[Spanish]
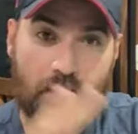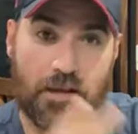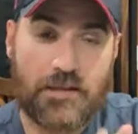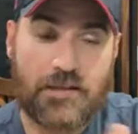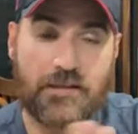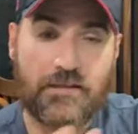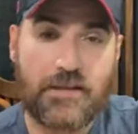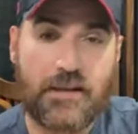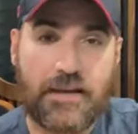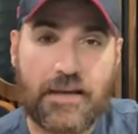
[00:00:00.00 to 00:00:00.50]
Por
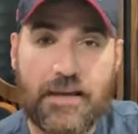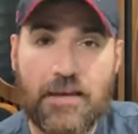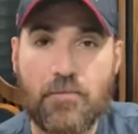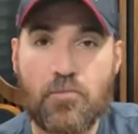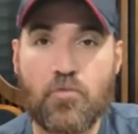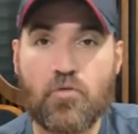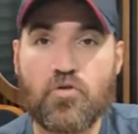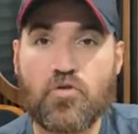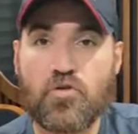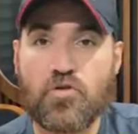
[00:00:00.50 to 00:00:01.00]
ahí dicen que
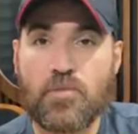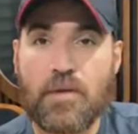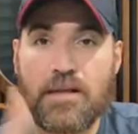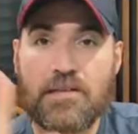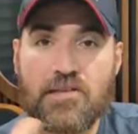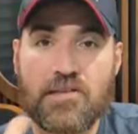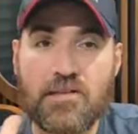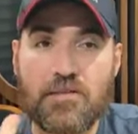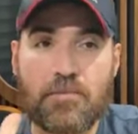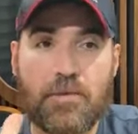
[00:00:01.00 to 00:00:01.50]
hay muchos
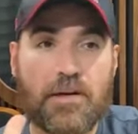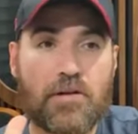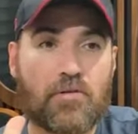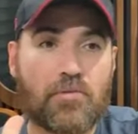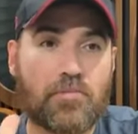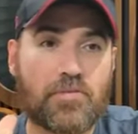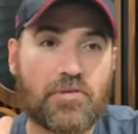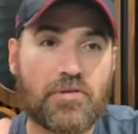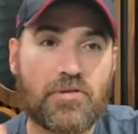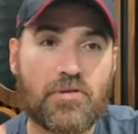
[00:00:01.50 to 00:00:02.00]
baches,
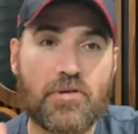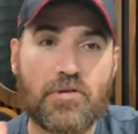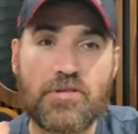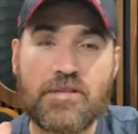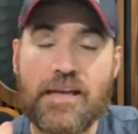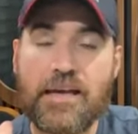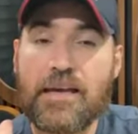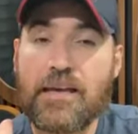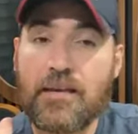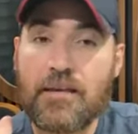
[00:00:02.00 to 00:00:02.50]
pero pues
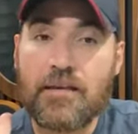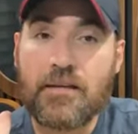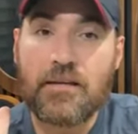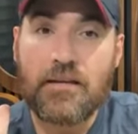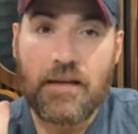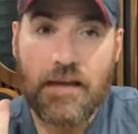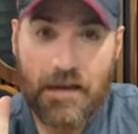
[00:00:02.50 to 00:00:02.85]
no sé.